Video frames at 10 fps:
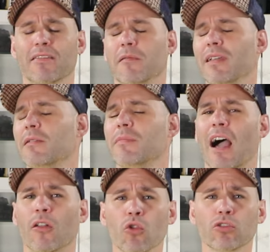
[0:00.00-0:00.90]
civil,
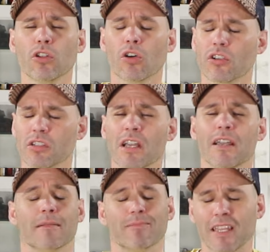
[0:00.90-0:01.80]
viaductos,
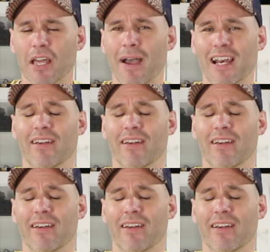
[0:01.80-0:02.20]
y demás.